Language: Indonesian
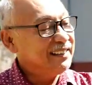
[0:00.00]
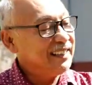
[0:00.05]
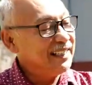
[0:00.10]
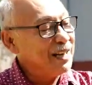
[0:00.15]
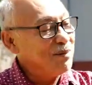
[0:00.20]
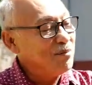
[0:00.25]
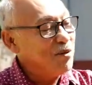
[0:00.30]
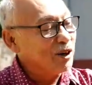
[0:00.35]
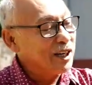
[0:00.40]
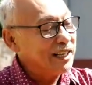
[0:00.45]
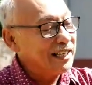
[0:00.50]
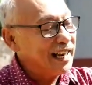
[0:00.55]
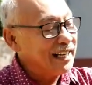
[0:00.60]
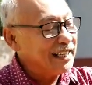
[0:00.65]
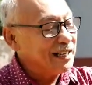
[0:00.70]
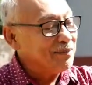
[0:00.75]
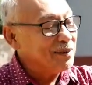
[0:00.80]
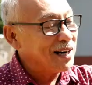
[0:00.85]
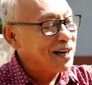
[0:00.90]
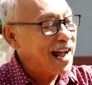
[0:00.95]
Tidak mungkin
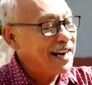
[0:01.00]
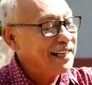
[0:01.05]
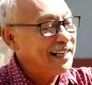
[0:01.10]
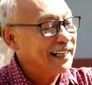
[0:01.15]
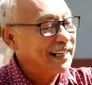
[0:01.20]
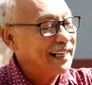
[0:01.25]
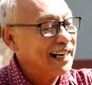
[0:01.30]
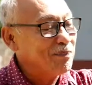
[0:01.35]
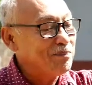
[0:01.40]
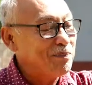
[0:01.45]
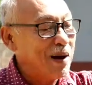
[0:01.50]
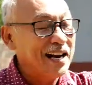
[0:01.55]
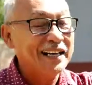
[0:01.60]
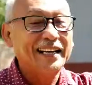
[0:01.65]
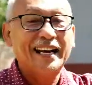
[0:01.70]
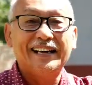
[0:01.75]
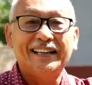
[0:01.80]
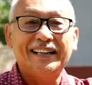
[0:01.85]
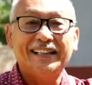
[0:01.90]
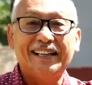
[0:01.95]
lagi ada
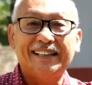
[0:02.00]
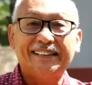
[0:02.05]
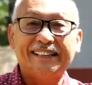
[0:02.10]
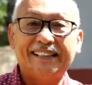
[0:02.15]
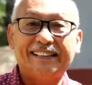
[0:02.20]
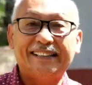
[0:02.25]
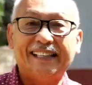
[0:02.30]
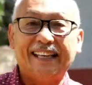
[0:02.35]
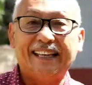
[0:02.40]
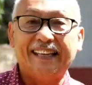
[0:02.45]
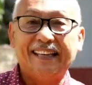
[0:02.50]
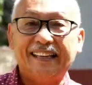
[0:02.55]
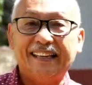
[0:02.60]
kelaparan di NTT.